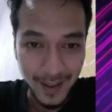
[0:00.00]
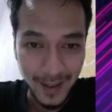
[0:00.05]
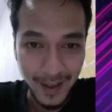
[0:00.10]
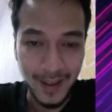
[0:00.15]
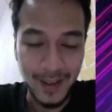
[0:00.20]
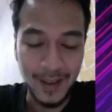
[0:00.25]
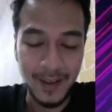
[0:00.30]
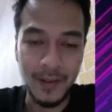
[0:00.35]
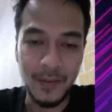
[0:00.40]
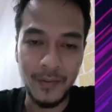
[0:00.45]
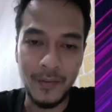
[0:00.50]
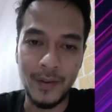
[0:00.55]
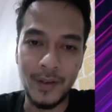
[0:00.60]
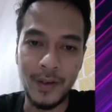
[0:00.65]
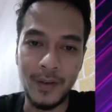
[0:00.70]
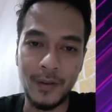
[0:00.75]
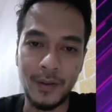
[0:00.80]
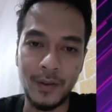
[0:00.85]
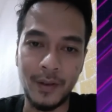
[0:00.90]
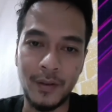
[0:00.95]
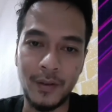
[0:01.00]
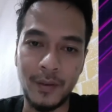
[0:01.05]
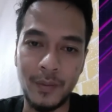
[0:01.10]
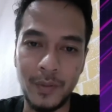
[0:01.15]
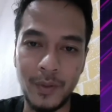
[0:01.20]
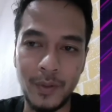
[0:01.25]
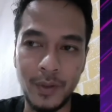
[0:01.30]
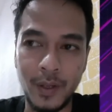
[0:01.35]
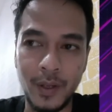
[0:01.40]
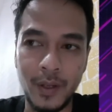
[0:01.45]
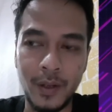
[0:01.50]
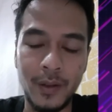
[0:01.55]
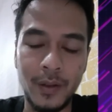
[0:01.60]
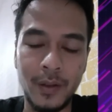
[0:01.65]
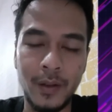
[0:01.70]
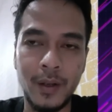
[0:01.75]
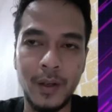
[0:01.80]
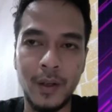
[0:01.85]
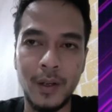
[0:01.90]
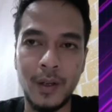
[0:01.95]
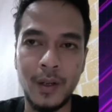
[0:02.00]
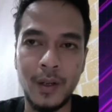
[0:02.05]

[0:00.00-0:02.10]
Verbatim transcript: yang ada di video tersebut gitu